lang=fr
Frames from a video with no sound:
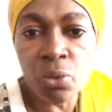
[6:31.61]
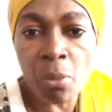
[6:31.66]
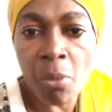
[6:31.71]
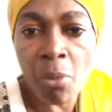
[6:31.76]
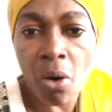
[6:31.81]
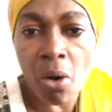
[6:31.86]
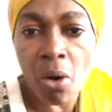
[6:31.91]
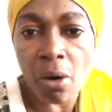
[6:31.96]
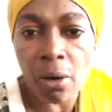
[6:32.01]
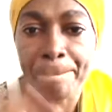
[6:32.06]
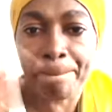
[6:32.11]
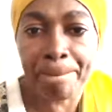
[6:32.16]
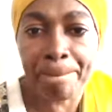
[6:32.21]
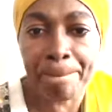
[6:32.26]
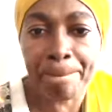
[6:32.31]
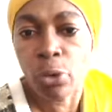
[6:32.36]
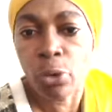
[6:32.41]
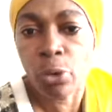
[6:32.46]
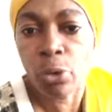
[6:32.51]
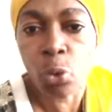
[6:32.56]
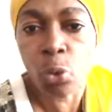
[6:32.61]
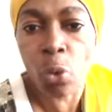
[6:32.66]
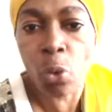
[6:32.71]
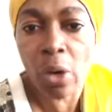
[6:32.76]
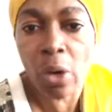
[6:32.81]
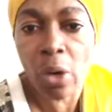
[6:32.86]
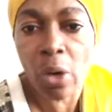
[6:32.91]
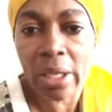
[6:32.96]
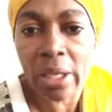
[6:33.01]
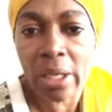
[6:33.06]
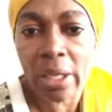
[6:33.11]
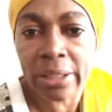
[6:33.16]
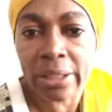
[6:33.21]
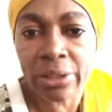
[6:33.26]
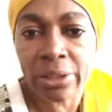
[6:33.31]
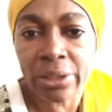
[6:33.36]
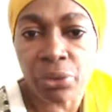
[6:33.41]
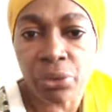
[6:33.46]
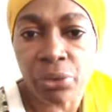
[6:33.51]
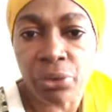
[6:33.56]
Tu n'as pas le droit de, faire des
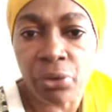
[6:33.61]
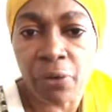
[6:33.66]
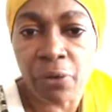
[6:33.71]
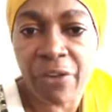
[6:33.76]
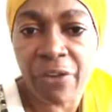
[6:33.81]
caricatures.